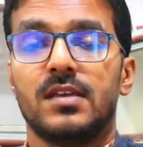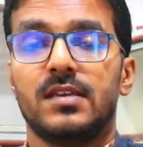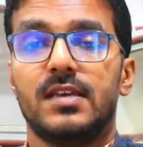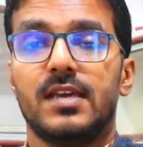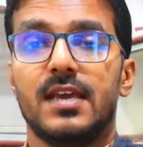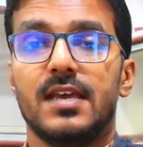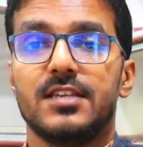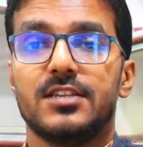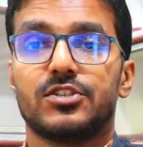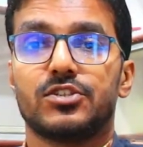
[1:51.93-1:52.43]

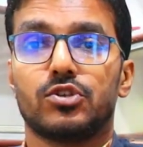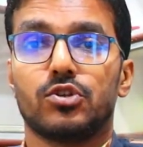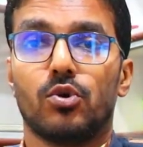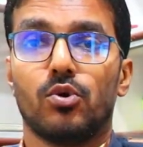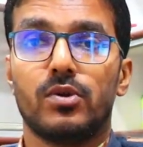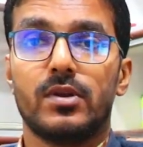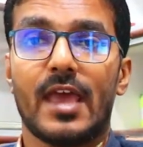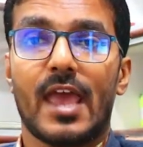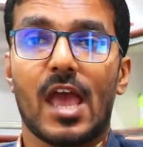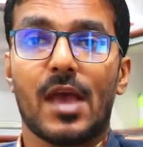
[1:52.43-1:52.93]
यह
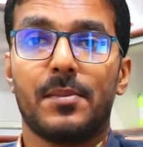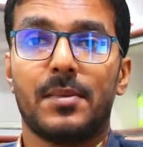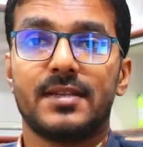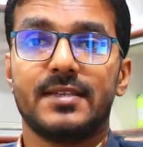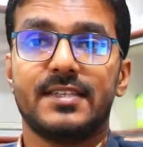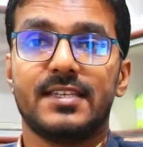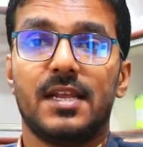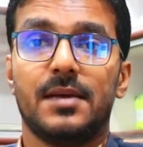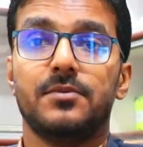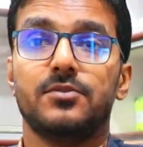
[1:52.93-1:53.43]
स्टोन हैमर
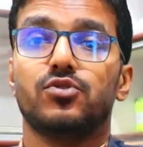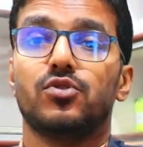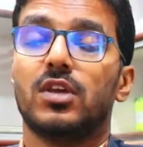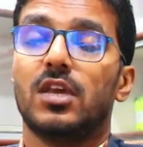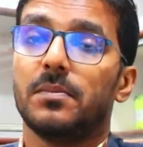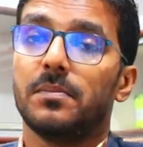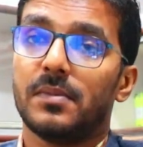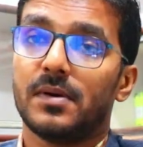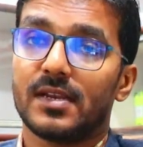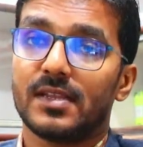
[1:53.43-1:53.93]
सिरप जो
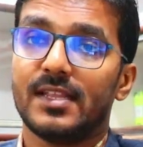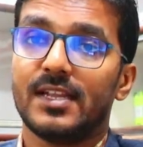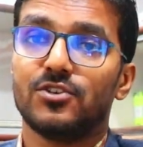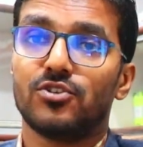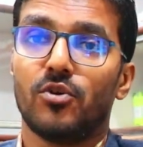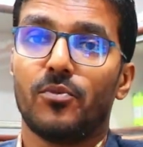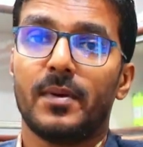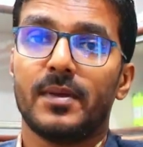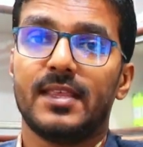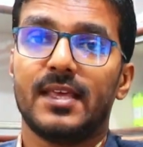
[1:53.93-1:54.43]
कि बर्नेट
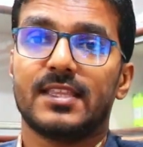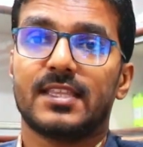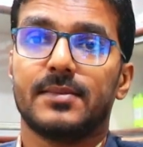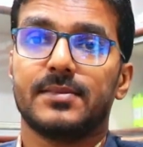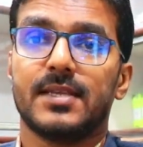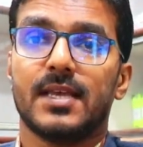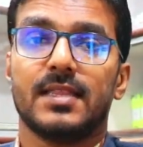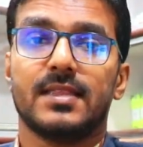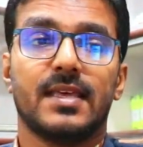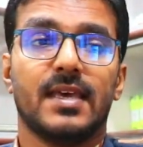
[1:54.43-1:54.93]
होम्योपैथी की तरफ
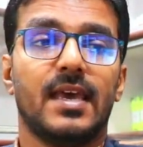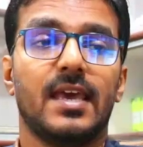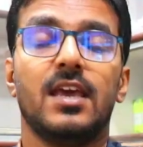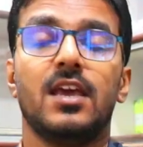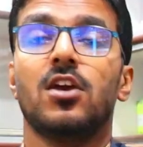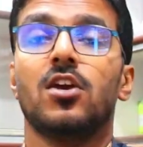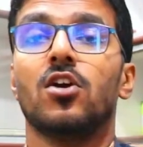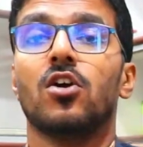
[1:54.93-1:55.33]
से आता है